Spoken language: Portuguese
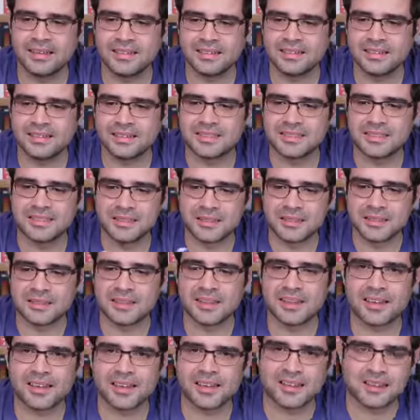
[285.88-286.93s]
em,
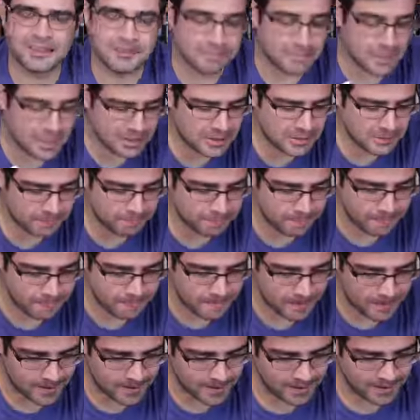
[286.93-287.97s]
é, em mim.
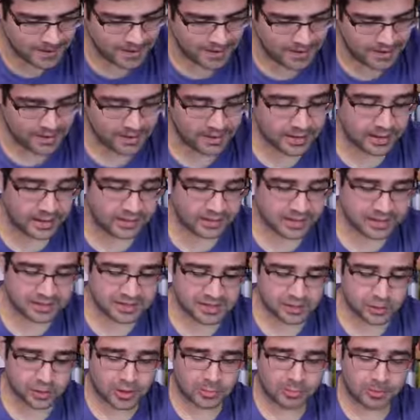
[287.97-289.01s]
E ele
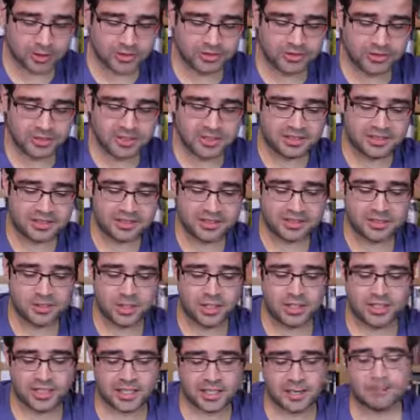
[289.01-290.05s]
nasceu na província
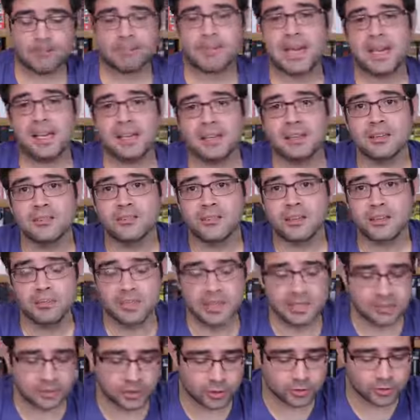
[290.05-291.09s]
de Quebec,
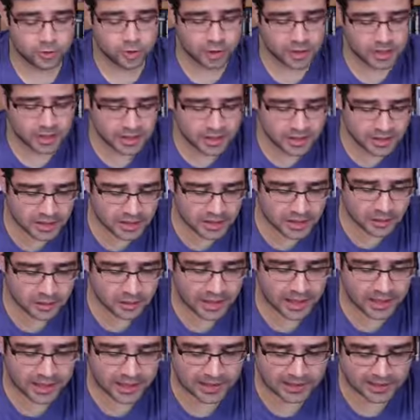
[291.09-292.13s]
família judia, né, no
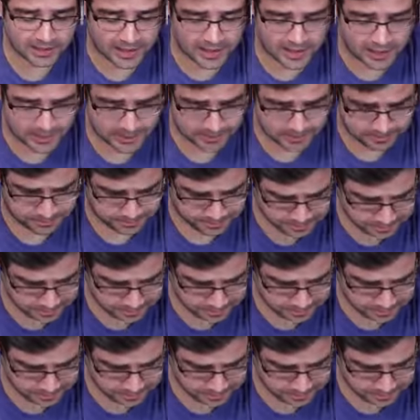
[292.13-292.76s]
Canadá.